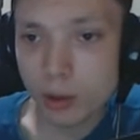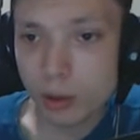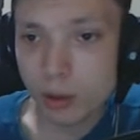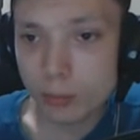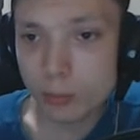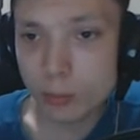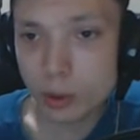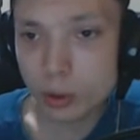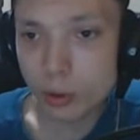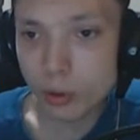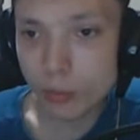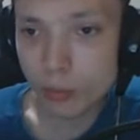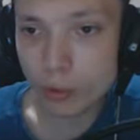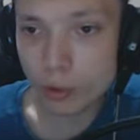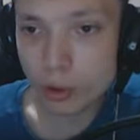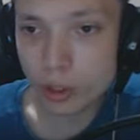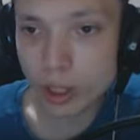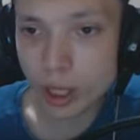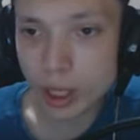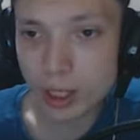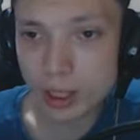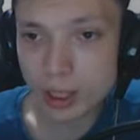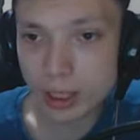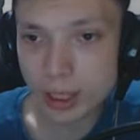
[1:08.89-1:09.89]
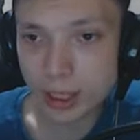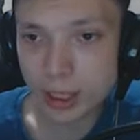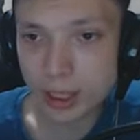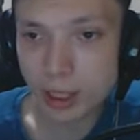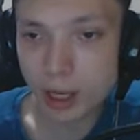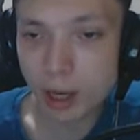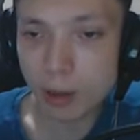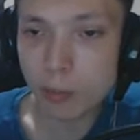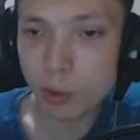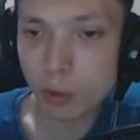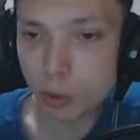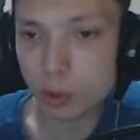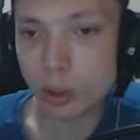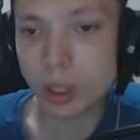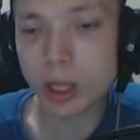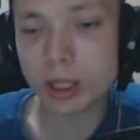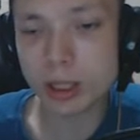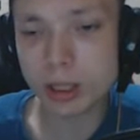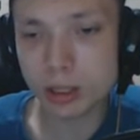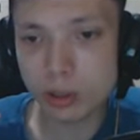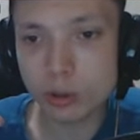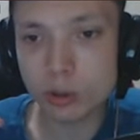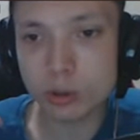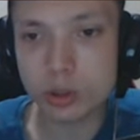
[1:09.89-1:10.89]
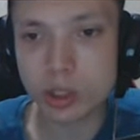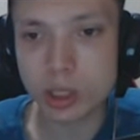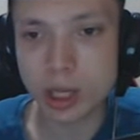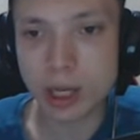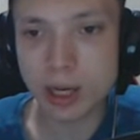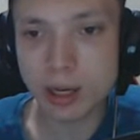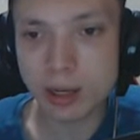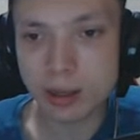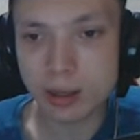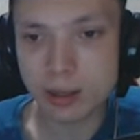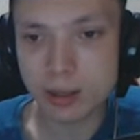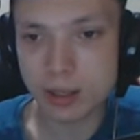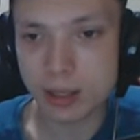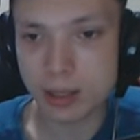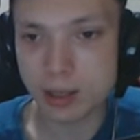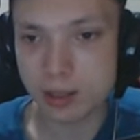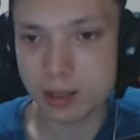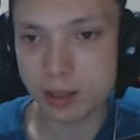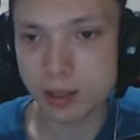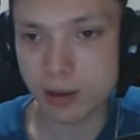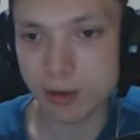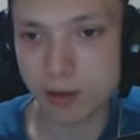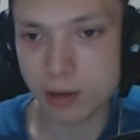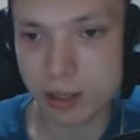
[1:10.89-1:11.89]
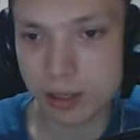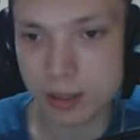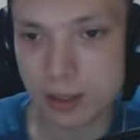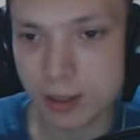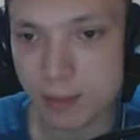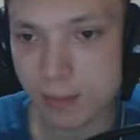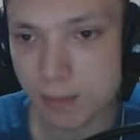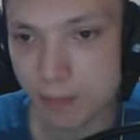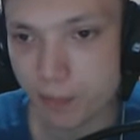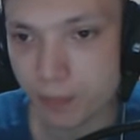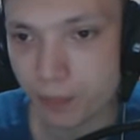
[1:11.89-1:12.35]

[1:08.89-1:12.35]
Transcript: Mikrofonu dandik ama kulaklığı güzel ses seviyesi.